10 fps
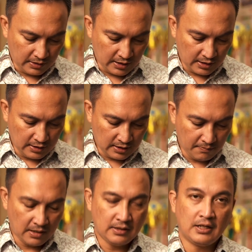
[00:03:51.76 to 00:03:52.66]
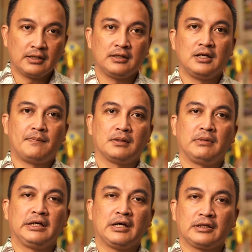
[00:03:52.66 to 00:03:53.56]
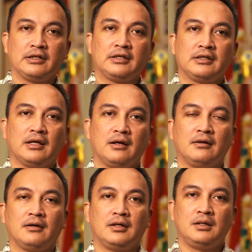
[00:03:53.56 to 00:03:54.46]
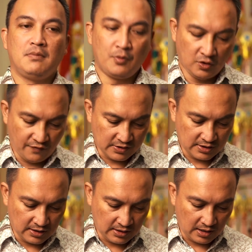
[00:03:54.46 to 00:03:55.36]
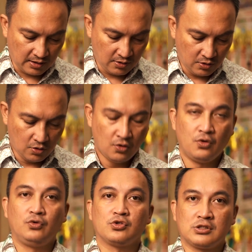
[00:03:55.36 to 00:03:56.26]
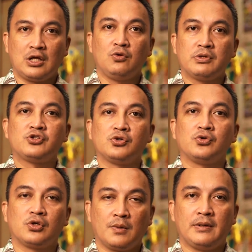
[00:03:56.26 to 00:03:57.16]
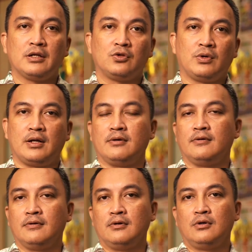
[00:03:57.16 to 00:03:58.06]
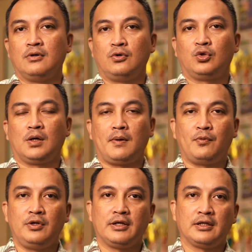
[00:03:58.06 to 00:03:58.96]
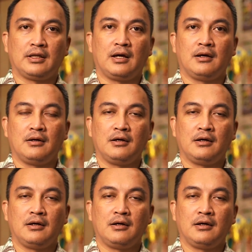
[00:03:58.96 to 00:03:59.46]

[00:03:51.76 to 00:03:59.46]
di pagi hari ini kembali lagi dapat mengingatkan kita dan memotivasi kita untuk selalu bersyukur kepada Tuhan untuk apapun yang kita